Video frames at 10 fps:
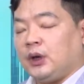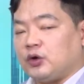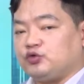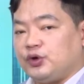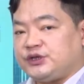
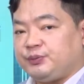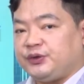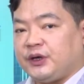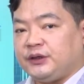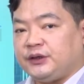9월 아,
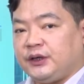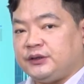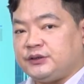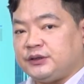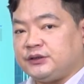CPI의
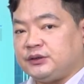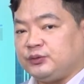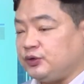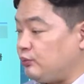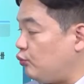이제
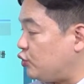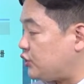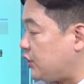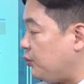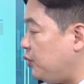흐름은 뭐
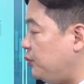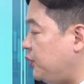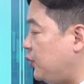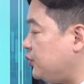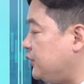지켜볼
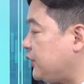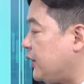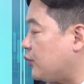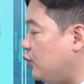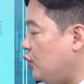필요는
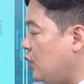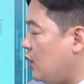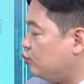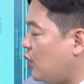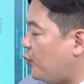있겠고
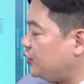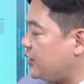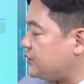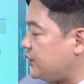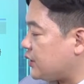
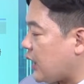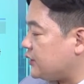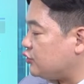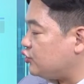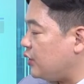무엇보다 이제
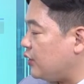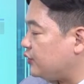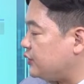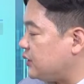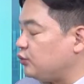가장 중요한
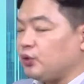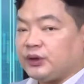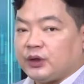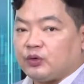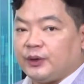것은
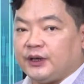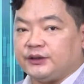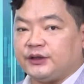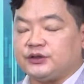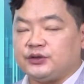금통위라고 봐야
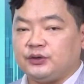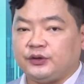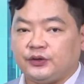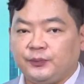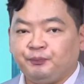되겠죠.
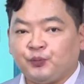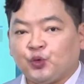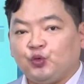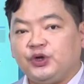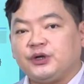그래서
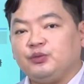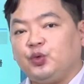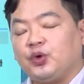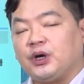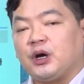우리
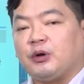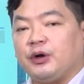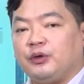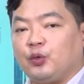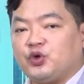금통위가
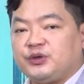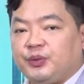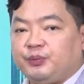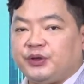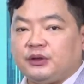과연
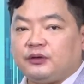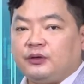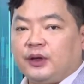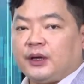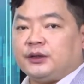50bp를
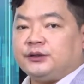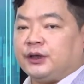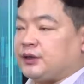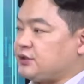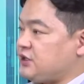
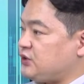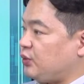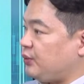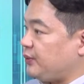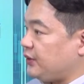선택하느냐,
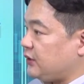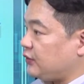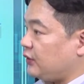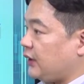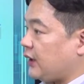75bp를
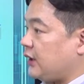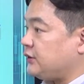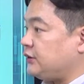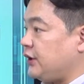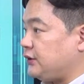
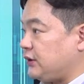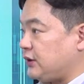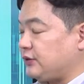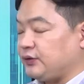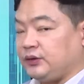선택하느냐에
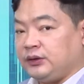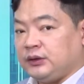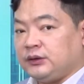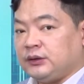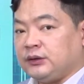따라서
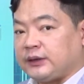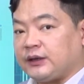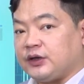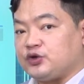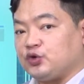
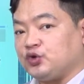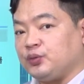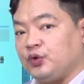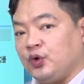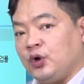단기적으로
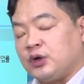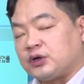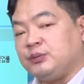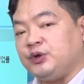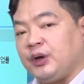뭐
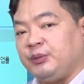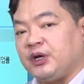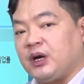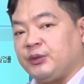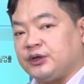금리와
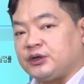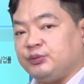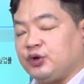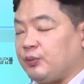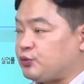민감한
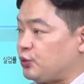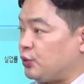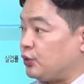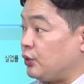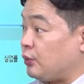
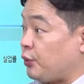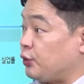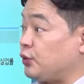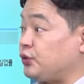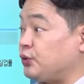금융업종
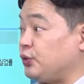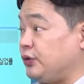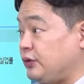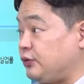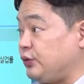변동성도
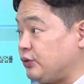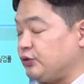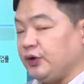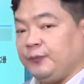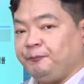있을 수
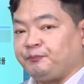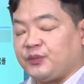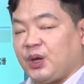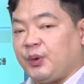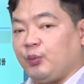있고요.
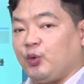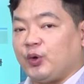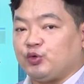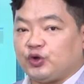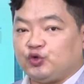그다음에 뭐
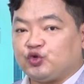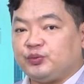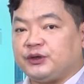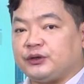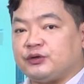외국인
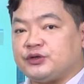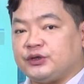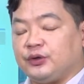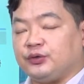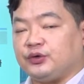수급이라든지
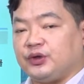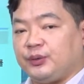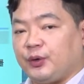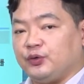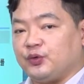이런
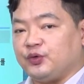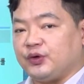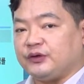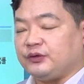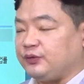것들의
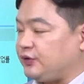변동성이 있을 수